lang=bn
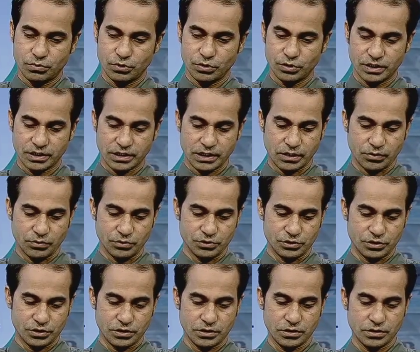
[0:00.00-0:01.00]
ভোরের
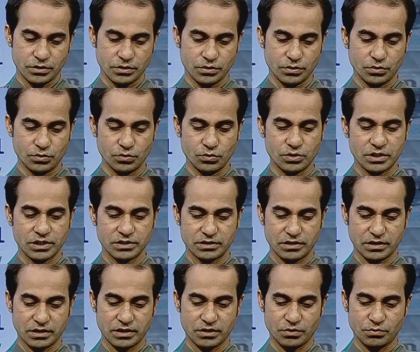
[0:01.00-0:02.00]
কাগজ রুখে
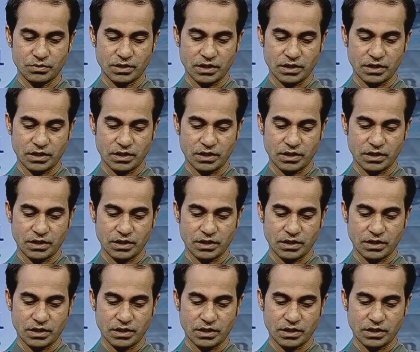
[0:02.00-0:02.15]
দাঁড়াও